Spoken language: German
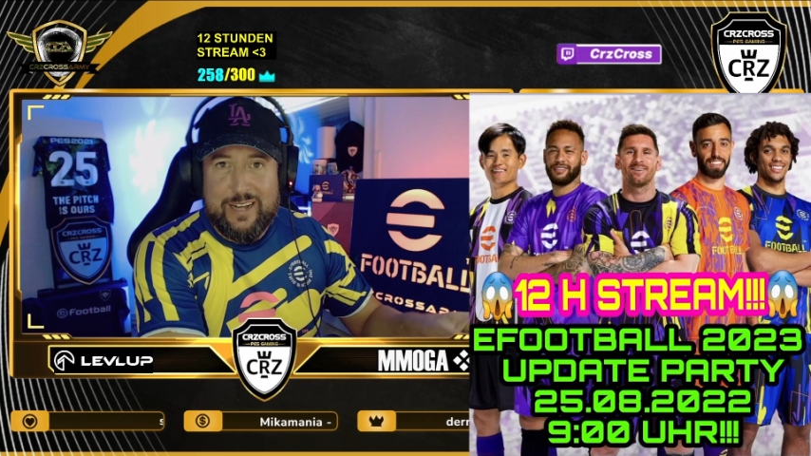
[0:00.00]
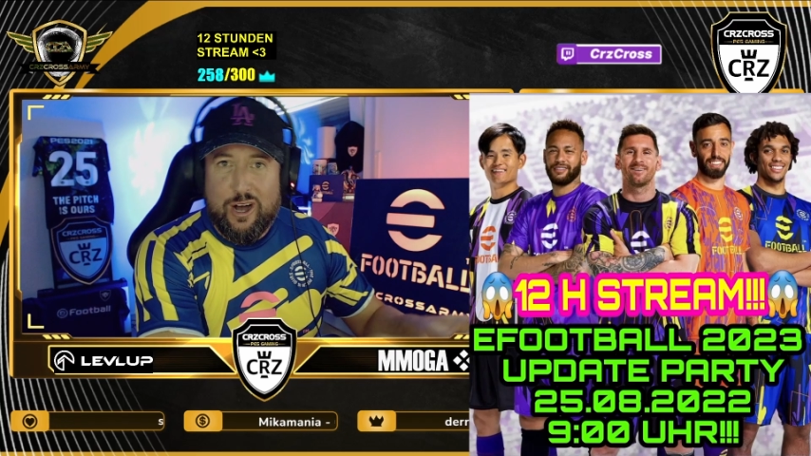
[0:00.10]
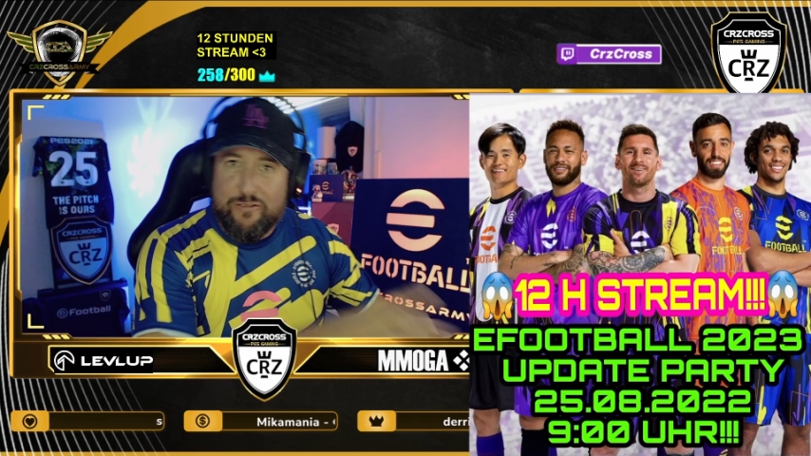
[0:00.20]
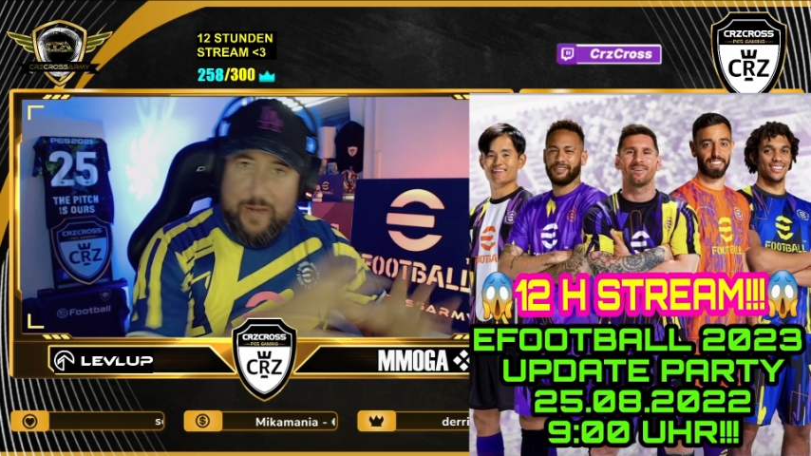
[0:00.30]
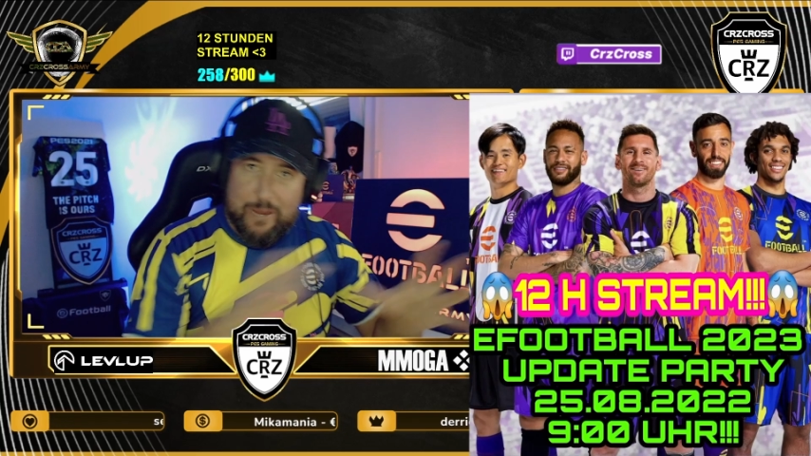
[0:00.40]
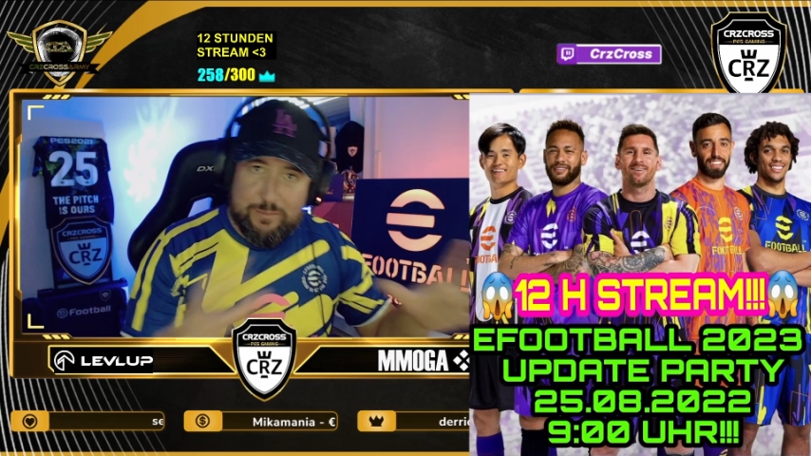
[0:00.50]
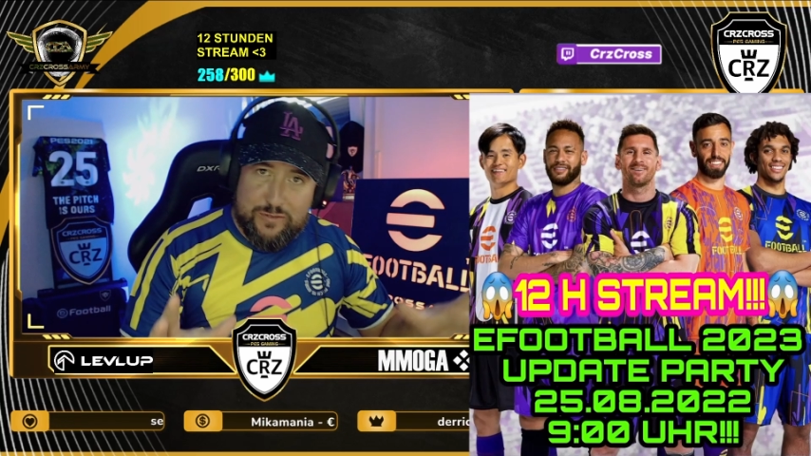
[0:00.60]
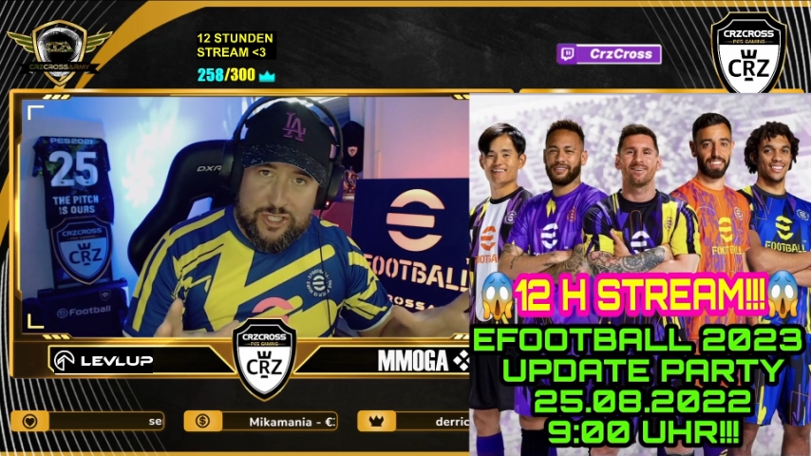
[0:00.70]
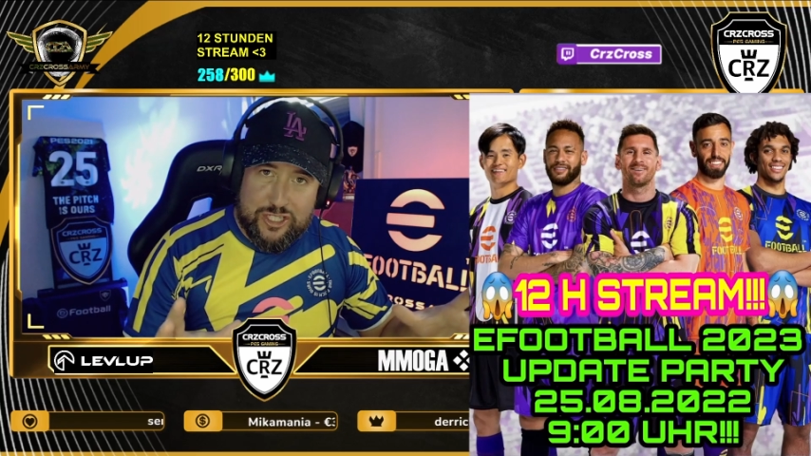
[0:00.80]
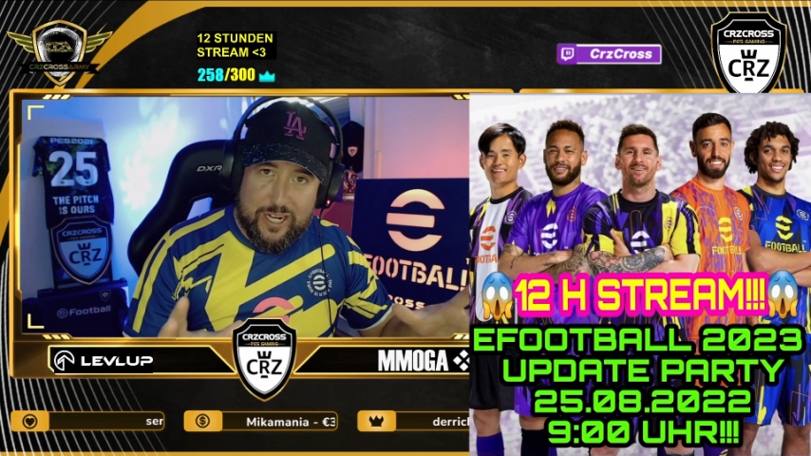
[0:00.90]
auf meinem
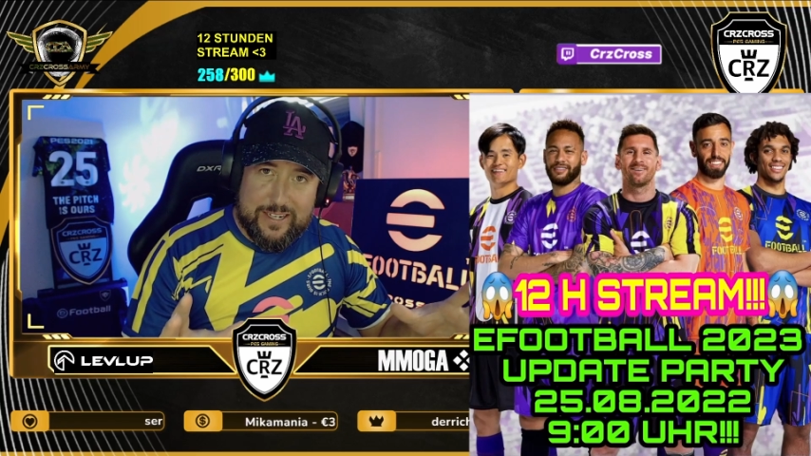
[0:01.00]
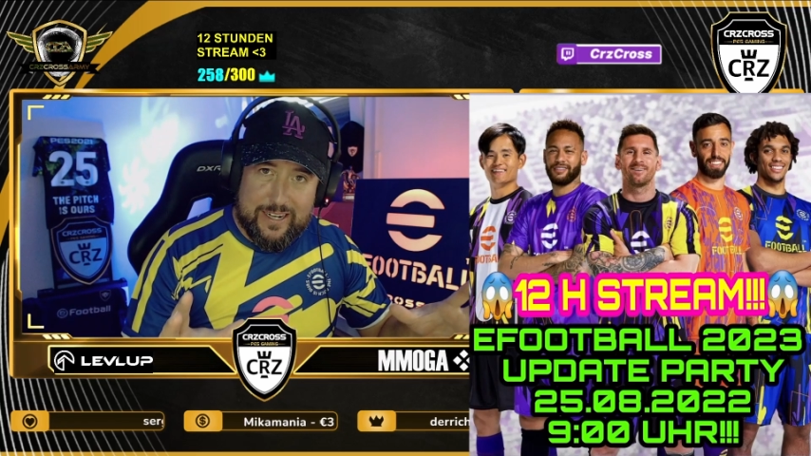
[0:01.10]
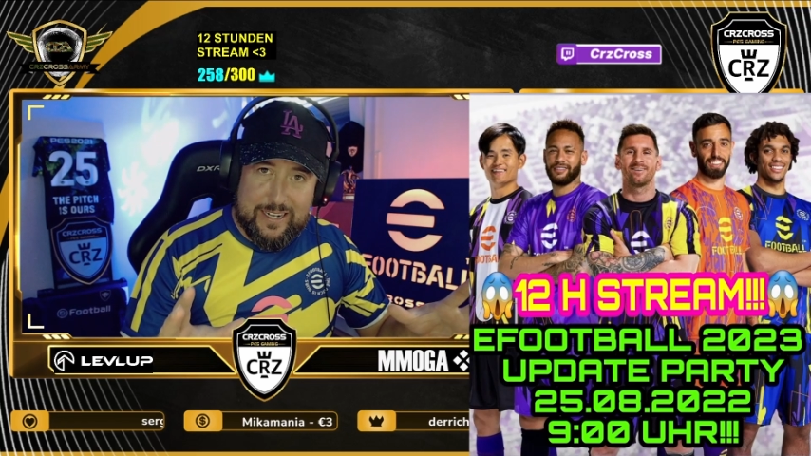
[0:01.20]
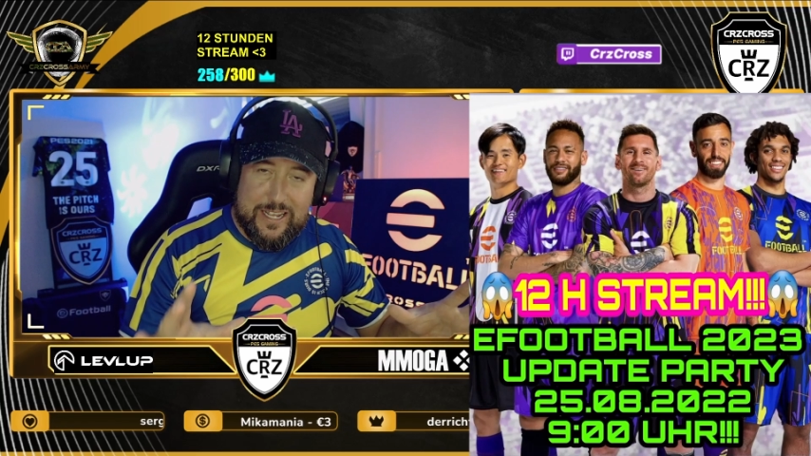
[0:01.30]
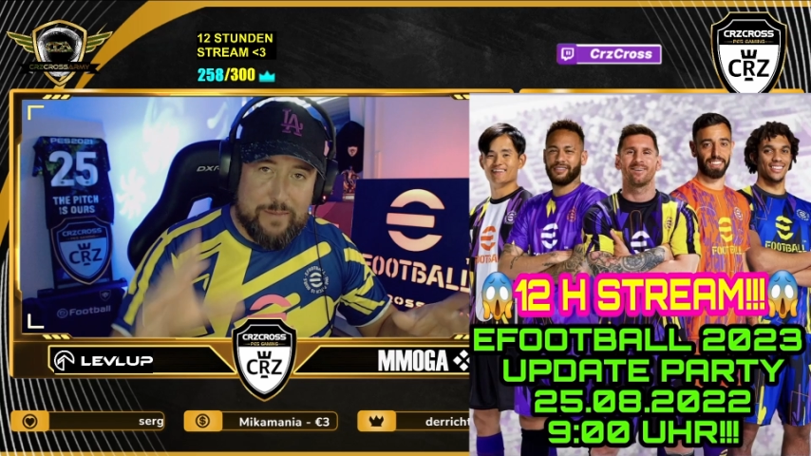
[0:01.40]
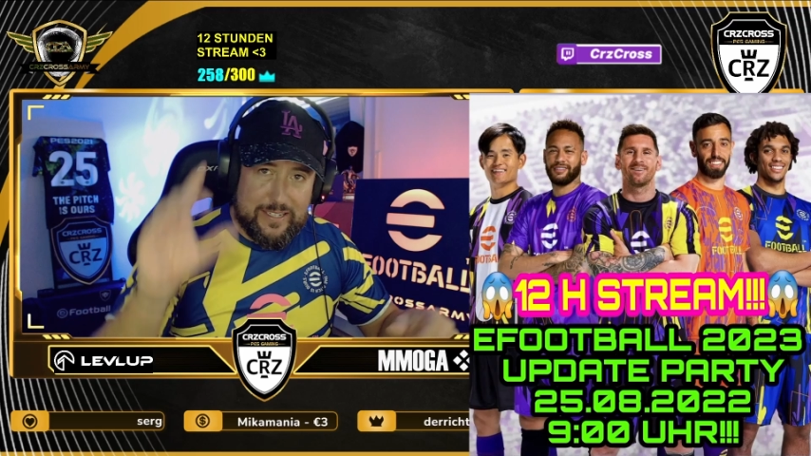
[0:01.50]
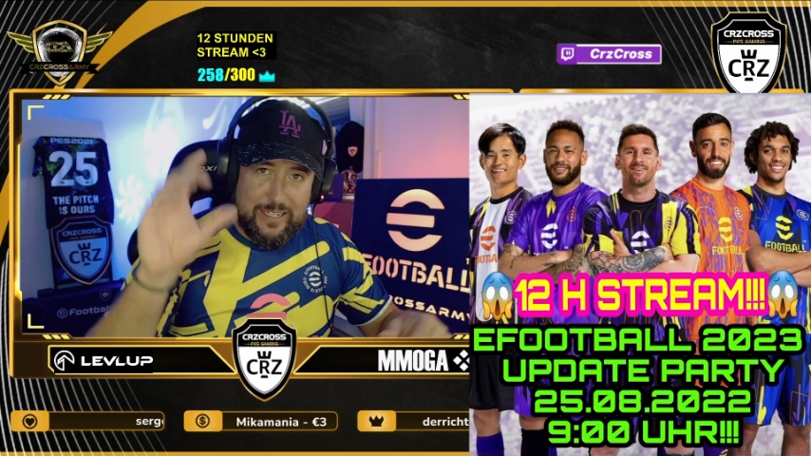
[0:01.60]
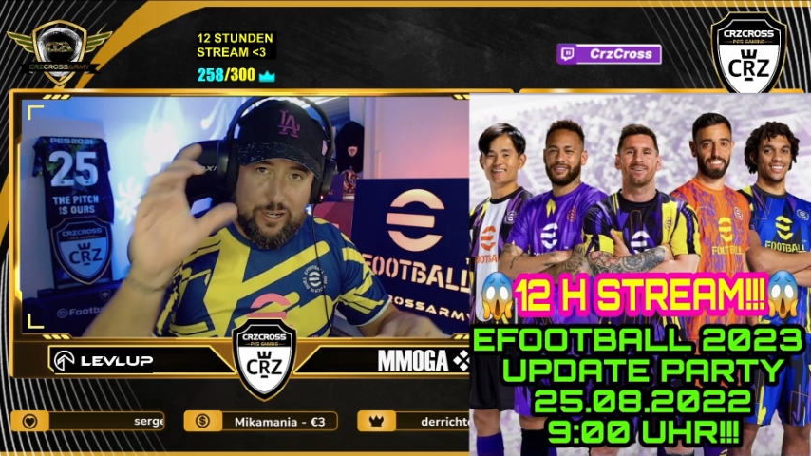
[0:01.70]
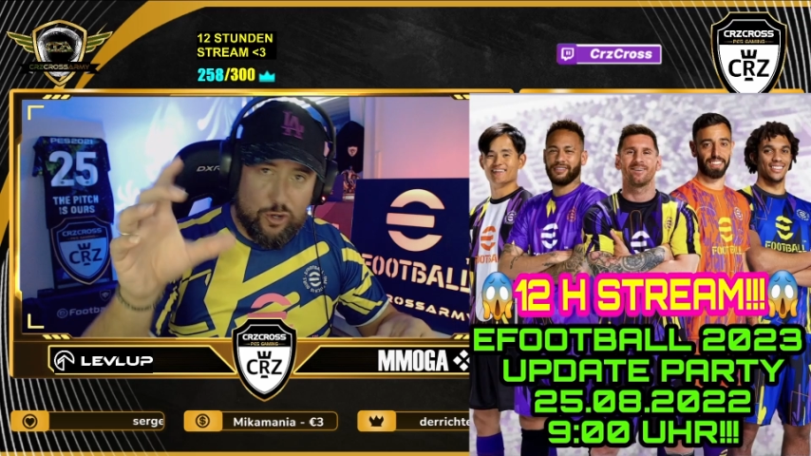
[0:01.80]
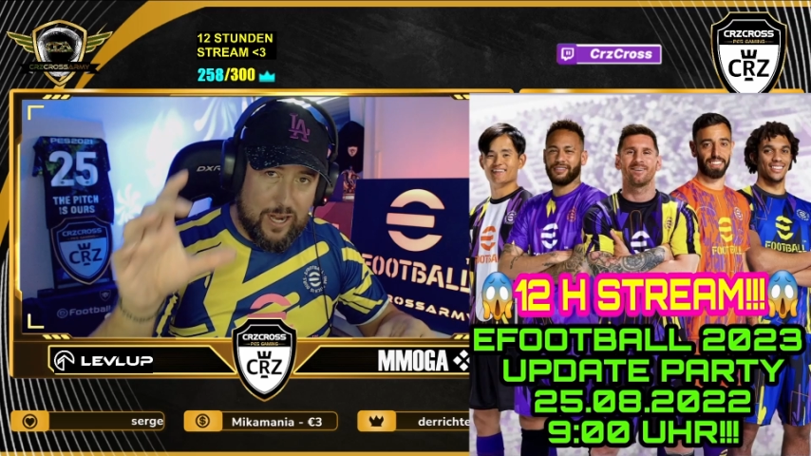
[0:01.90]
Twitch-Kanal immer die
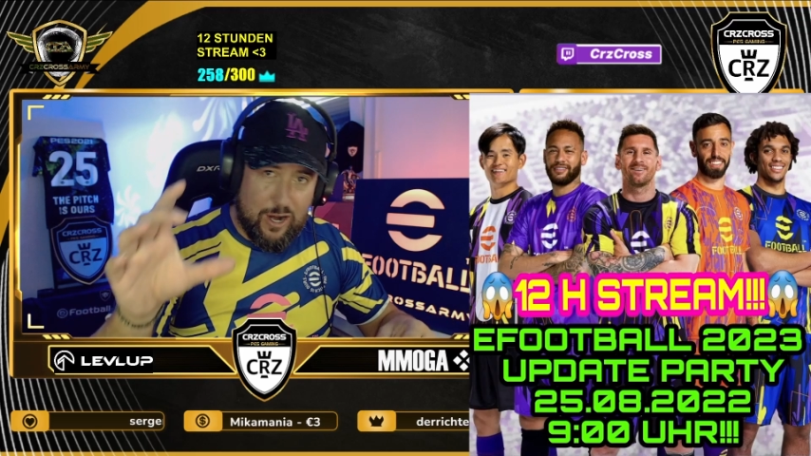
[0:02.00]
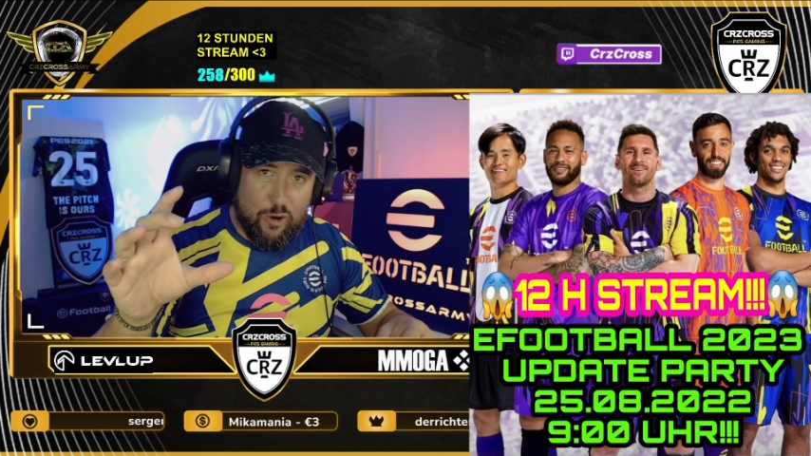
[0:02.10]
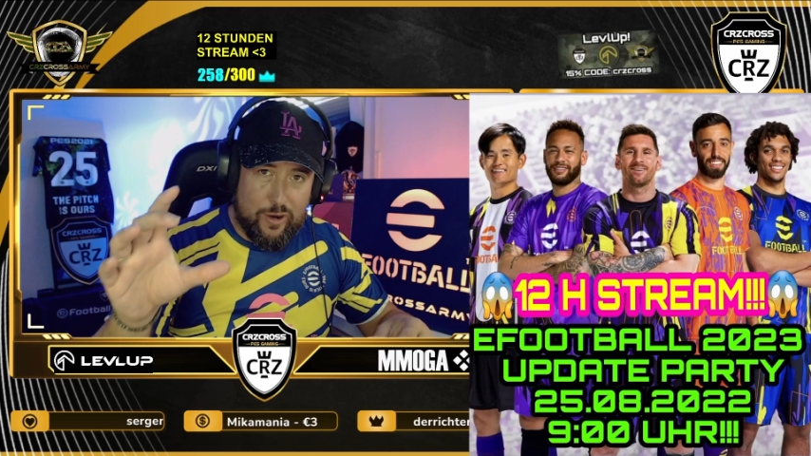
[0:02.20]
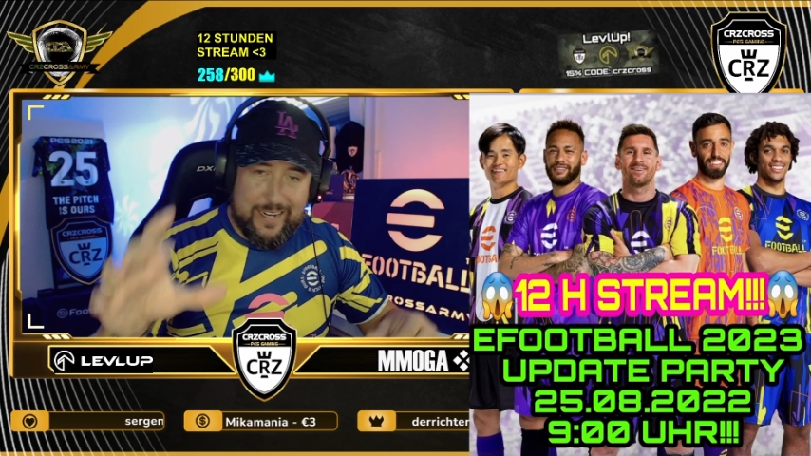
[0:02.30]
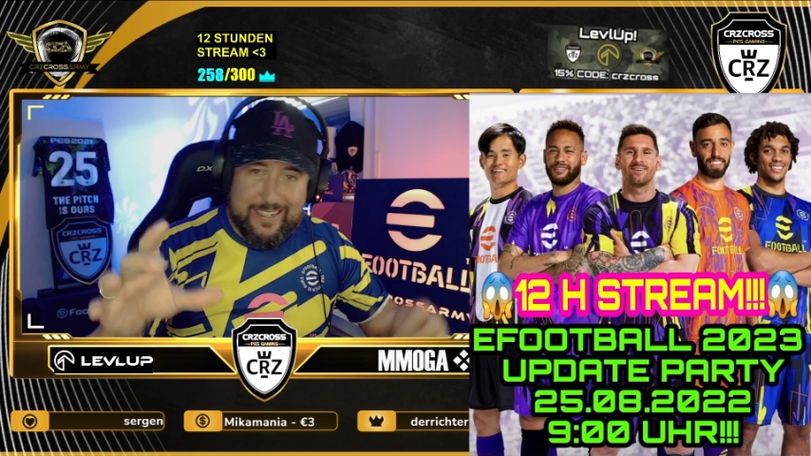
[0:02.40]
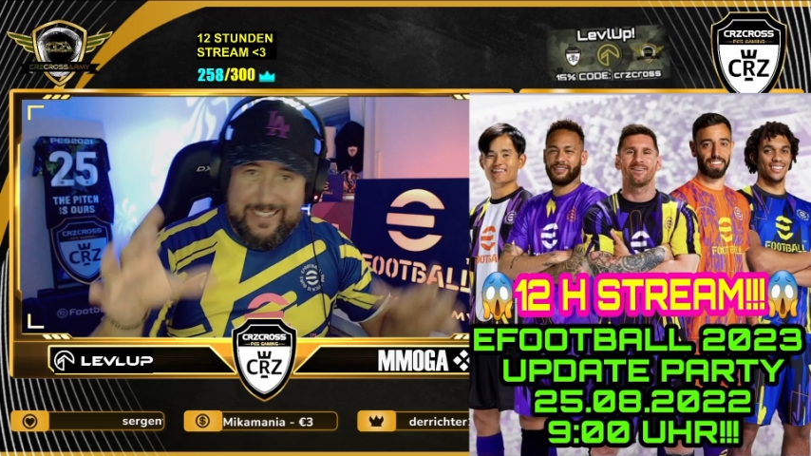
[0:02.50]
Glocke auch an,